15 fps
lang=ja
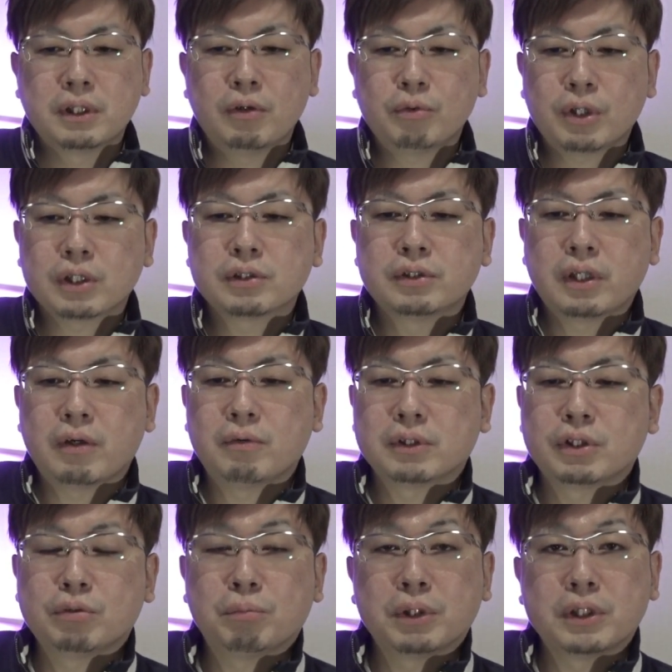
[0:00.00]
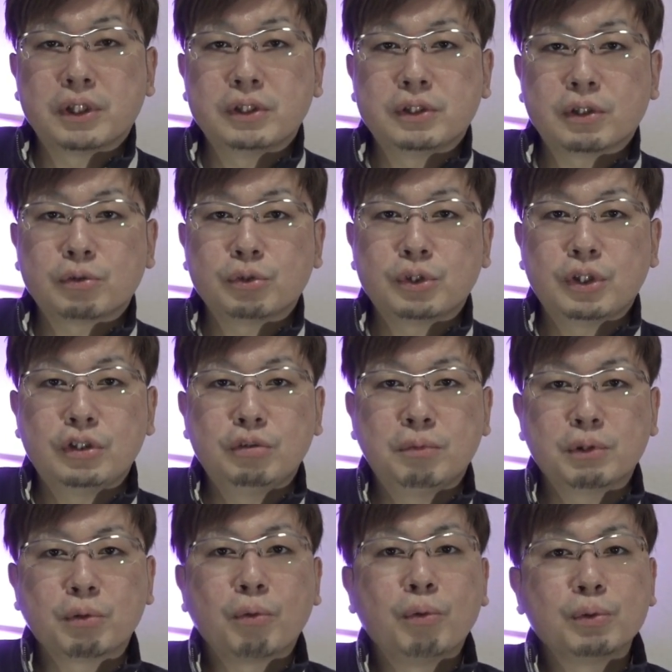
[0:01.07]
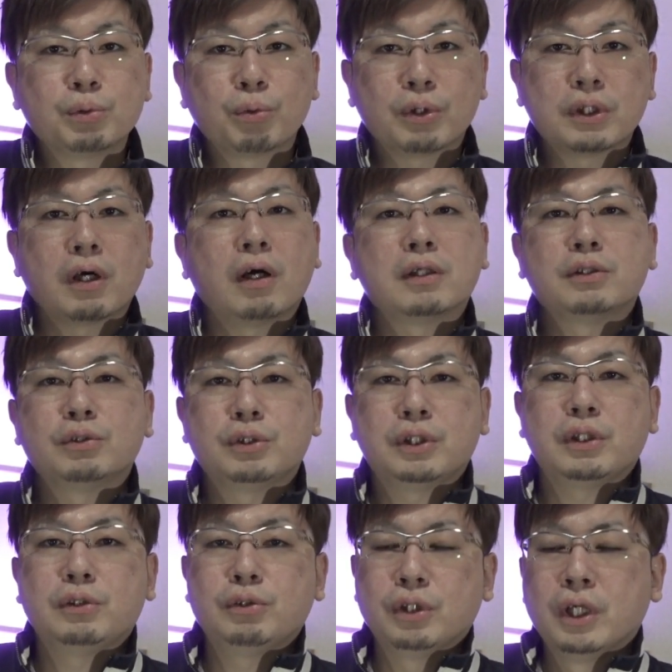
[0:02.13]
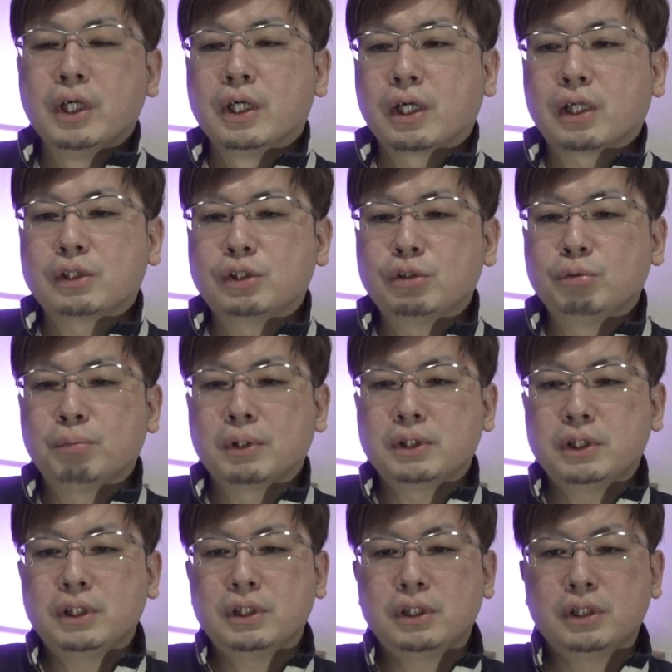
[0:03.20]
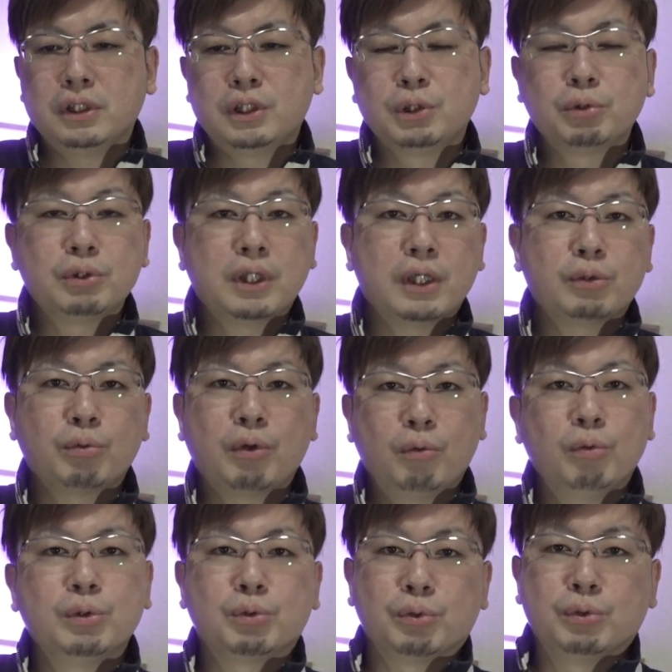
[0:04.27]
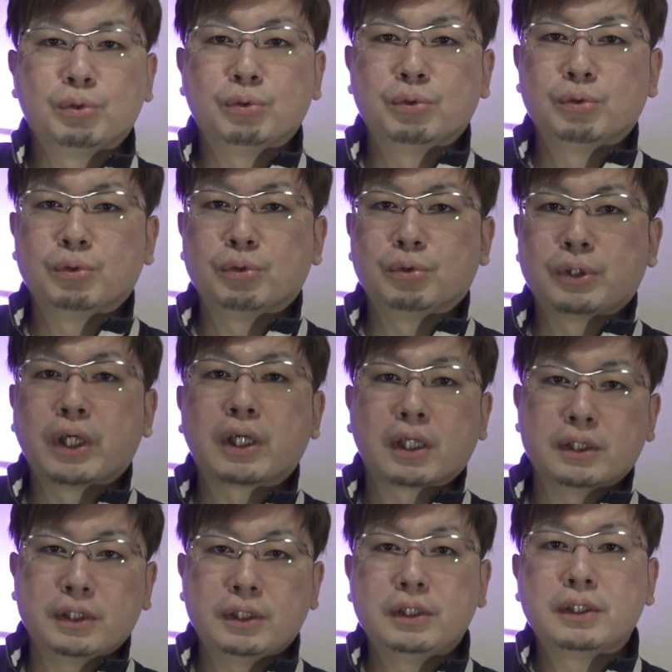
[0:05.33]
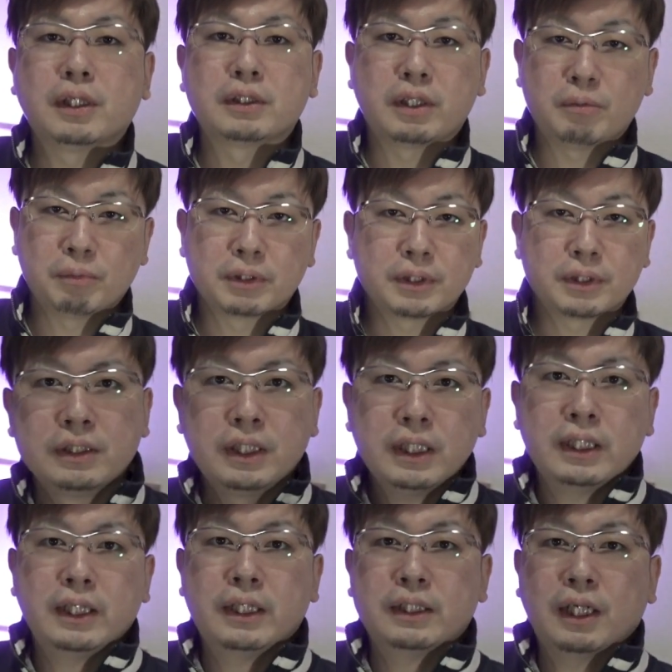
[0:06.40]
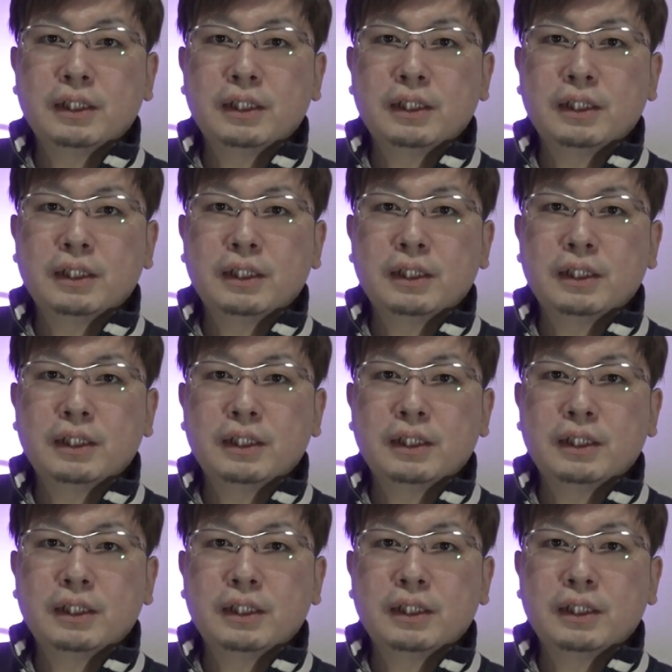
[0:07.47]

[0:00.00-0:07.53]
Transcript: なおかつね、合わせ馬で先着している馬の構想が多発している勝ち馬に、非常に該当が多いという結果になっていまで、